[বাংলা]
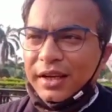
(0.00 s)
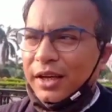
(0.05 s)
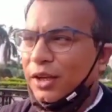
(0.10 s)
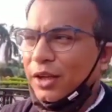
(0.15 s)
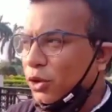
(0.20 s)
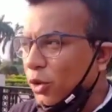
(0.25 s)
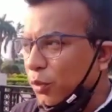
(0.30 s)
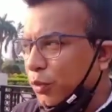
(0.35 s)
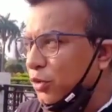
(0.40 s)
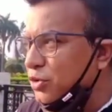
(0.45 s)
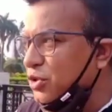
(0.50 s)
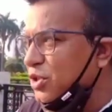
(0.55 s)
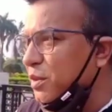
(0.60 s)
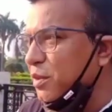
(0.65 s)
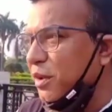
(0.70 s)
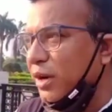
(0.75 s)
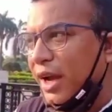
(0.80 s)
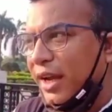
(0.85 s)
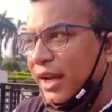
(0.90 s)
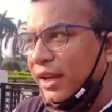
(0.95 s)
কিন্তু
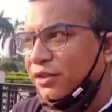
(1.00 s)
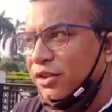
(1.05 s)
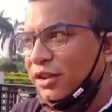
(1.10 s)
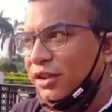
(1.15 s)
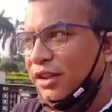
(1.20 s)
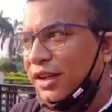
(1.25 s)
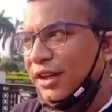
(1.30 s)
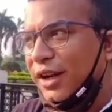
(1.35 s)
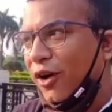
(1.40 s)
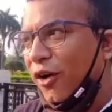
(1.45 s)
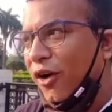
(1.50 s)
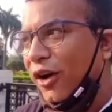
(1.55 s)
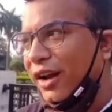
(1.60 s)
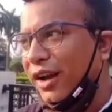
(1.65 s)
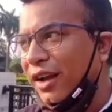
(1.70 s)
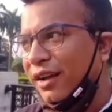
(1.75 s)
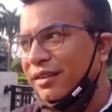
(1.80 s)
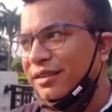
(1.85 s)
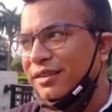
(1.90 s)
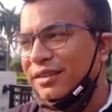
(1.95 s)
পশ্চিমবঙ্গের ক্ষেত্রে তো এটা হয়
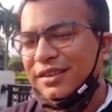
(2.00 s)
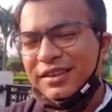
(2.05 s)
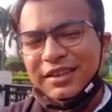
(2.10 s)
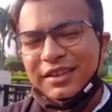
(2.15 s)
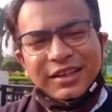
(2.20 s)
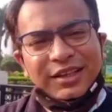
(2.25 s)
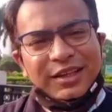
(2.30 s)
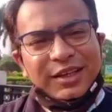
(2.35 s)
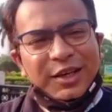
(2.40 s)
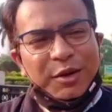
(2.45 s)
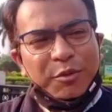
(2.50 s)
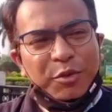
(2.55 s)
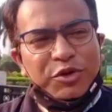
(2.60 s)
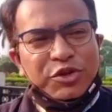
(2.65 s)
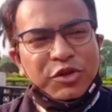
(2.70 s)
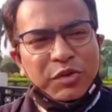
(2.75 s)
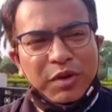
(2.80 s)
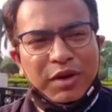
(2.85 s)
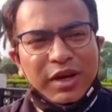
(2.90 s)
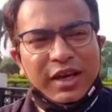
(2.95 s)
না
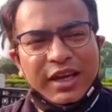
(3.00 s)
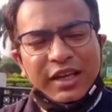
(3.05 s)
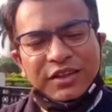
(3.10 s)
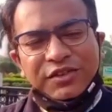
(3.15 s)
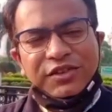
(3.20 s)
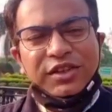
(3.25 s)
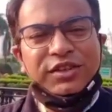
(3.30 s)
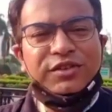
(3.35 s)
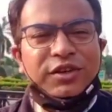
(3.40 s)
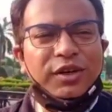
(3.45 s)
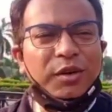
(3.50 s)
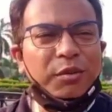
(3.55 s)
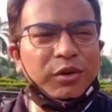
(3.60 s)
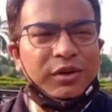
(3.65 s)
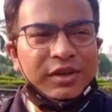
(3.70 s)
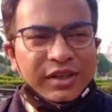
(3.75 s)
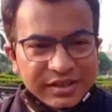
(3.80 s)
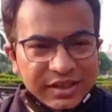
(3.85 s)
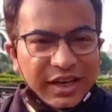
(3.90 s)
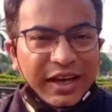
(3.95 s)
পশ্চিমবঙ্গের ক্ষেত্রে
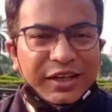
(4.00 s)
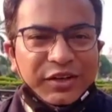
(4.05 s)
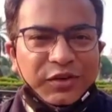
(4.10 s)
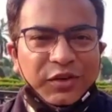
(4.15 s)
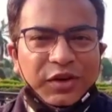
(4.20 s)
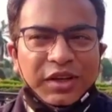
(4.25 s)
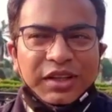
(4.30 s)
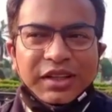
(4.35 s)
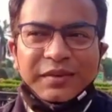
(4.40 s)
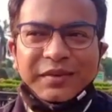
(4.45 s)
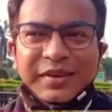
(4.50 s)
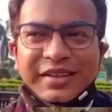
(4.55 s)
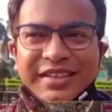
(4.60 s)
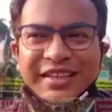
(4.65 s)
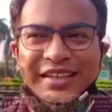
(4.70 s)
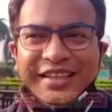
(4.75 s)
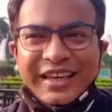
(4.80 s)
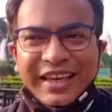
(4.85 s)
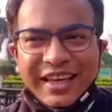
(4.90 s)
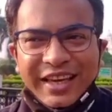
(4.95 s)
তৃণমূল ডিসাইড করে দেবে
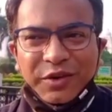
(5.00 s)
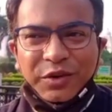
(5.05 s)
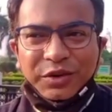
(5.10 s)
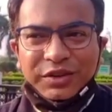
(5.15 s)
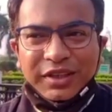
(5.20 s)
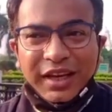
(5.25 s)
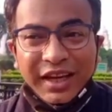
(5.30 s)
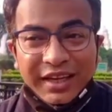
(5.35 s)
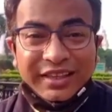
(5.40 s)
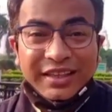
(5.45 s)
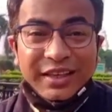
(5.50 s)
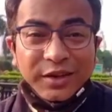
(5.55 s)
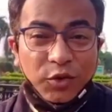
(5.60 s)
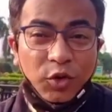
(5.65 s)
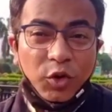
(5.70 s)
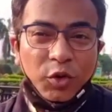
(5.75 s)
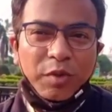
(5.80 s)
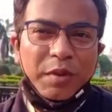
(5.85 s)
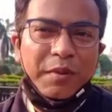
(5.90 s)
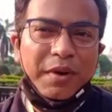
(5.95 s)
যে কে কোথায় কি
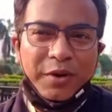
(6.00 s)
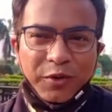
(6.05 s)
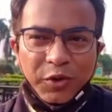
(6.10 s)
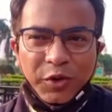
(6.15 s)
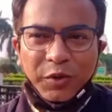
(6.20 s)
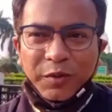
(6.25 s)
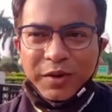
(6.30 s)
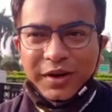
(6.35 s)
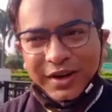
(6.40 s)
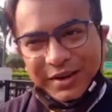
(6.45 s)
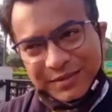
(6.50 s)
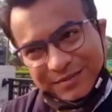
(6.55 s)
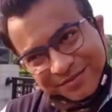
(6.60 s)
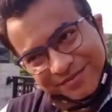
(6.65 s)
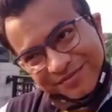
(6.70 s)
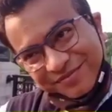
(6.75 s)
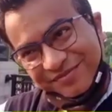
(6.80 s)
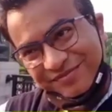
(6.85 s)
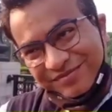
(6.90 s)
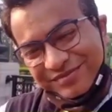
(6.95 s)
করবে বা করবে না
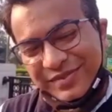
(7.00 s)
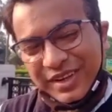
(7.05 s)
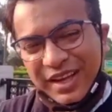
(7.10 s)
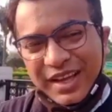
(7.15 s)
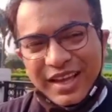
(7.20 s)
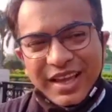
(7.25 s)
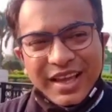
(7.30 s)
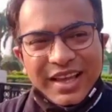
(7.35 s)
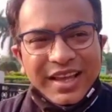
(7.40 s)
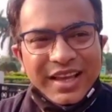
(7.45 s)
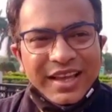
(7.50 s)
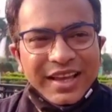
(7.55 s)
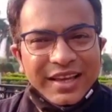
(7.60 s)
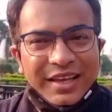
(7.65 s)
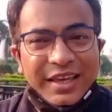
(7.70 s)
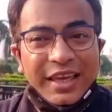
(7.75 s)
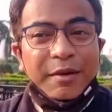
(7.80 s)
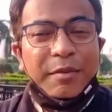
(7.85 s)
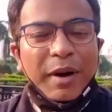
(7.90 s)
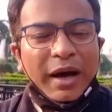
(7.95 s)
আচ্ছা।
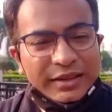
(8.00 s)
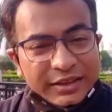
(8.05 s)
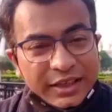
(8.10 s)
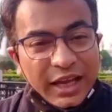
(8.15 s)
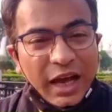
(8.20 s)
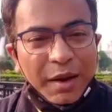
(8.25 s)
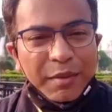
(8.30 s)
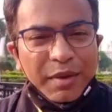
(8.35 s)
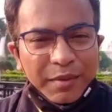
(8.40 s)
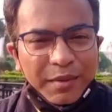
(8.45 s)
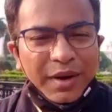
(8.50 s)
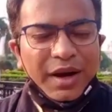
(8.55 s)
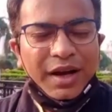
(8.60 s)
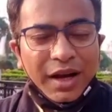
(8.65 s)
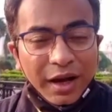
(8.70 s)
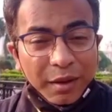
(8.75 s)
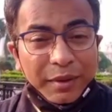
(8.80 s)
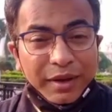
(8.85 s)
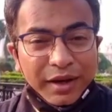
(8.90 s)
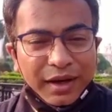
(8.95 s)
কে ভাত খাবে বা
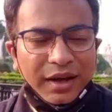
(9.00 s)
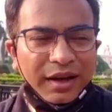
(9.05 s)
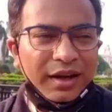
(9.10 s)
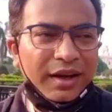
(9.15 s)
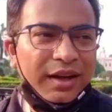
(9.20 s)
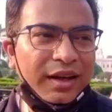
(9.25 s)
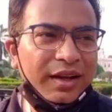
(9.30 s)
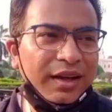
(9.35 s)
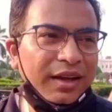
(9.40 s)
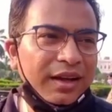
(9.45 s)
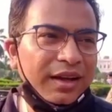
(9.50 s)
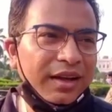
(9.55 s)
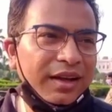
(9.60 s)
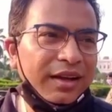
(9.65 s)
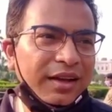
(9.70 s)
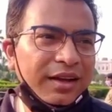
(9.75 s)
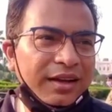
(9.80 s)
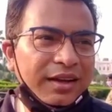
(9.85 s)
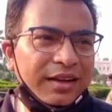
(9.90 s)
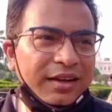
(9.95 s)
খাবে না
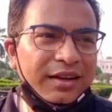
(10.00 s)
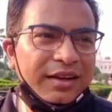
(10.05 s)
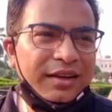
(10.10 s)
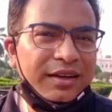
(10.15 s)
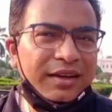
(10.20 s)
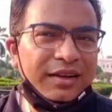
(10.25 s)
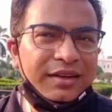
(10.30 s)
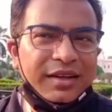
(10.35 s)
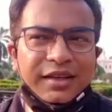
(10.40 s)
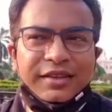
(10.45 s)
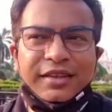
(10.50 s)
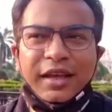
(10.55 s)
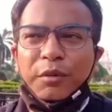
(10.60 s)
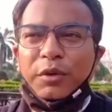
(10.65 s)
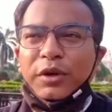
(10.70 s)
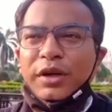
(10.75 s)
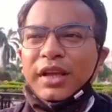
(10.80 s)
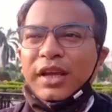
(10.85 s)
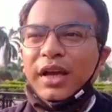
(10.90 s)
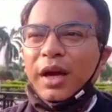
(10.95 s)
ঠিক
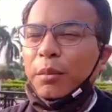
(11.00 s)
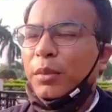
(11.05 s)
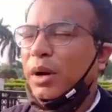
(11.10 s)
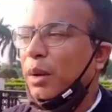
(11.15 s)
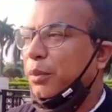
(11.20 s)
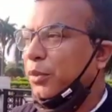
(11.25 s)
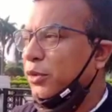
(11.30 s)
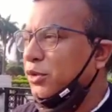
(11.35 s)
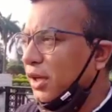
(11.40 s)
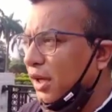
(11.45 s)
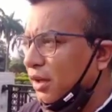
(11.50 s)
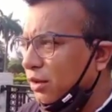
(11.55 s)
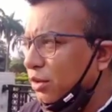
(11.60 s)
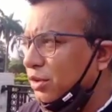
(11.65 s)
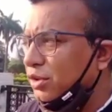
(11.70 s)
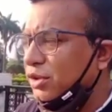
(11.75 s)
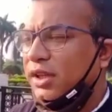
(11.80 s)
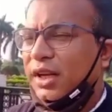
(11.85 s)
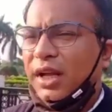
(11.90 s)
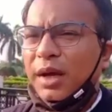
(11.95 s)
তেমনই আমরা প্রচার
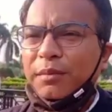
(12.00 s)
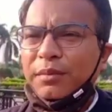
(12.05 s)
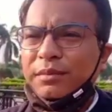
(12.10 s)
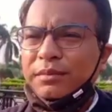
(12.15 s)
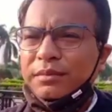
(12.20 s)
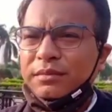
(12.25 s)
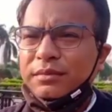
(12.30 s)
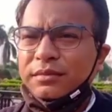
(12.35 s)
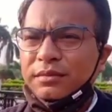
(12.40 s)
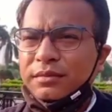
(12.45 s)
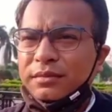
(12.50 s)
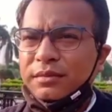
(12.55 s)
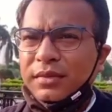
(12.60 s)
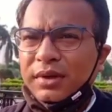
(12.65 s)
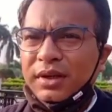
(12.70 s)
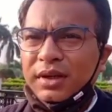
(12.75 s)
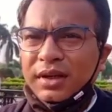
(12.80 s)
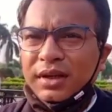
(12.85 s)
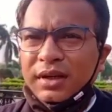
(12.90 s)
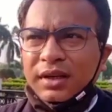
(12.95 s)
করছিলাম
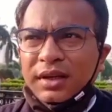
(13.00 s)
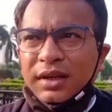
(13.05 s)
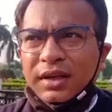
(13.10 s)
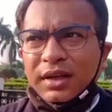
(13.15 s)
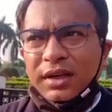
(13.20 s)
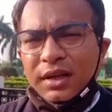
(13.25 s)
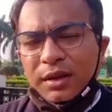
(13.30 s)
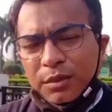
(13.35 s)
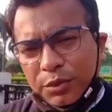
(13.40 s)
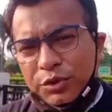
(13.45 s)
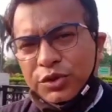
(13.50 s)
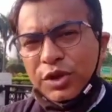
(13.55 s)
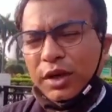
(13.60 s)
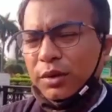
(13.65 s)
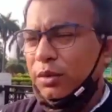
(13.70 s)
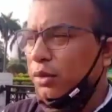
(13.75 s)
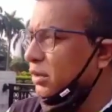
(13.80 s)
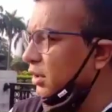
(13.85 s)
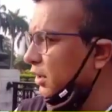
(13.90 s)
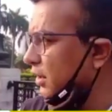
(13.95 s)
প্রচার
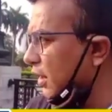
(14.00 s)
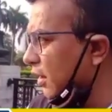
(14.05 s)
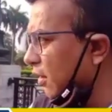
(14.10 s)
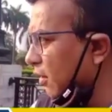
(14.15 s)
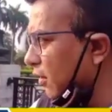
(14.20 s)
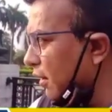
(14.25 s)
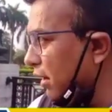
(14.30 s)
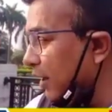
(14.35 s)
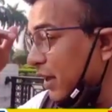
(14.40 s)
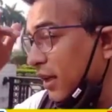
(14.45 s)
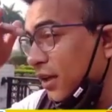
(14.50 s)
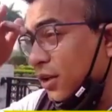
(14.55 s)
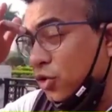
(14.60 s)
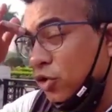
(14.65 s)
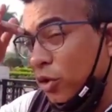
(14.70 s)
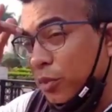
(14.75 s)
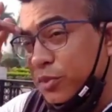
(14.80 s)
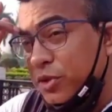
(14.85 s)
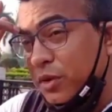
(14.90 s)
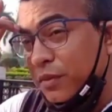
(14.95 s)
করতে দেওয়া হয়নি
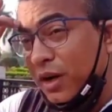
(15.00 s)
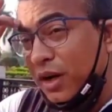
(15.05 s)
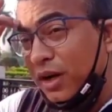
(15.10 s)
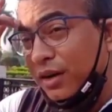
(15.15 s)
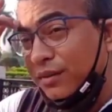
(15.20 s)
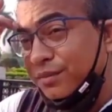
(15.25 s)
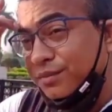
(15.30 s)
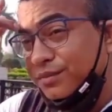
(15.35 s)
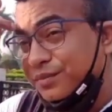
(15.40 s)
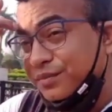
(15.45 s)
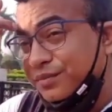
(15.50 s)
সবজি বাগান